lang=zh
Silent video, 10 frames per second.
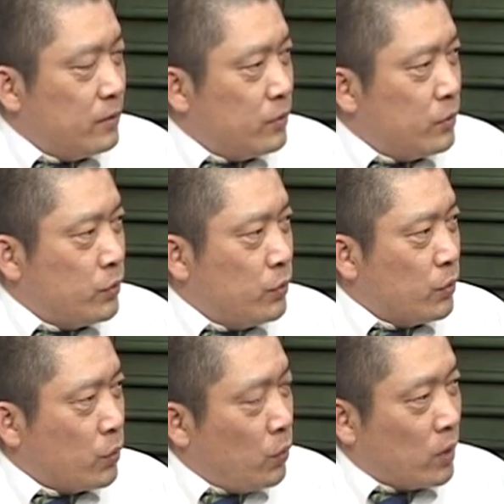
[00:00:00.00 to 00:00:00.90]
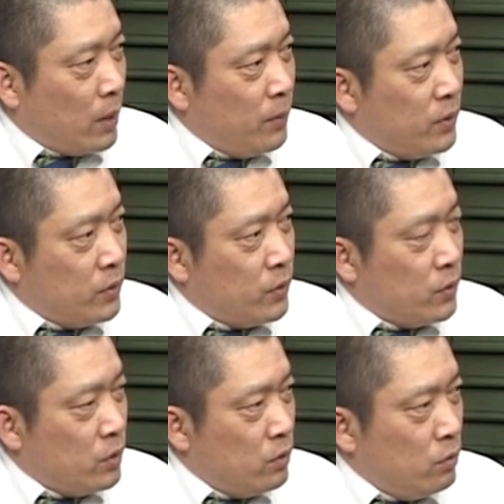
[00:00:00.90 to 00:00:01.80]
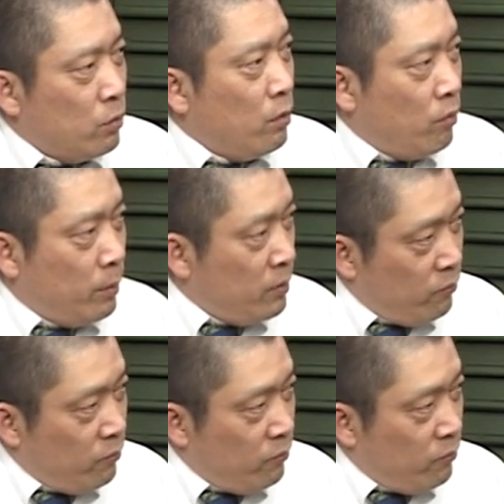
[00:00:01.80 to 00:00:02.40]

如果我们